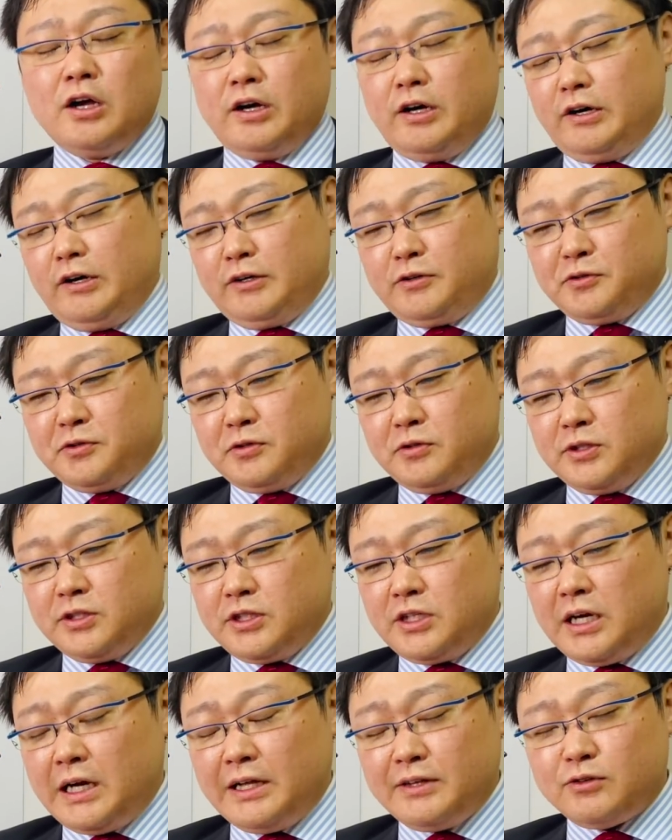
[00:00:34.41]
あこの
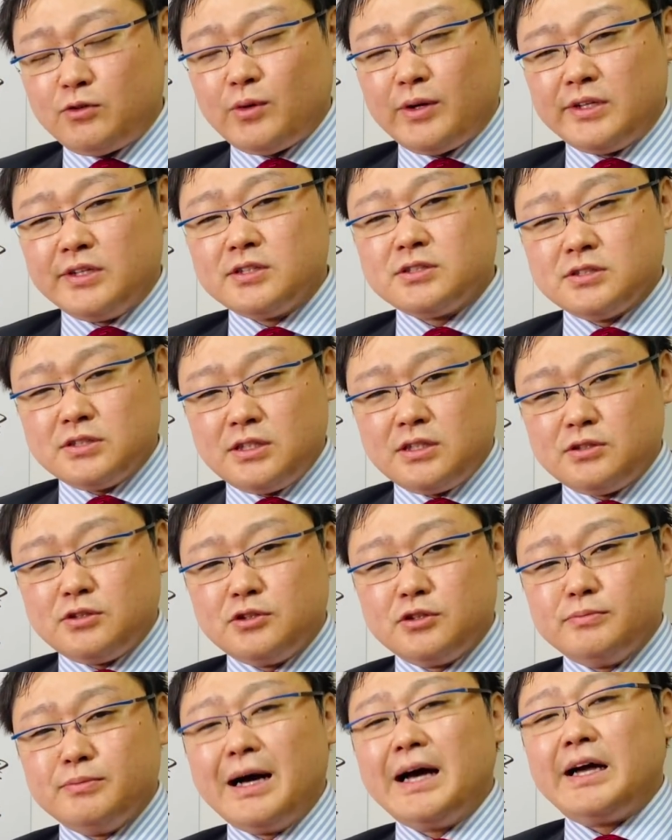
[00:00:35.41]
批判とかですね
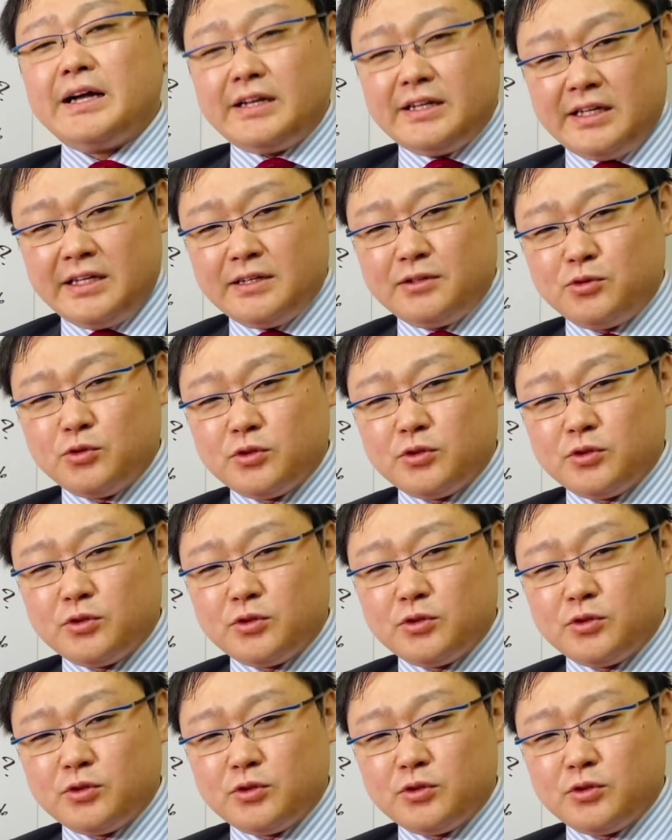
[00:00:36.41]
より前に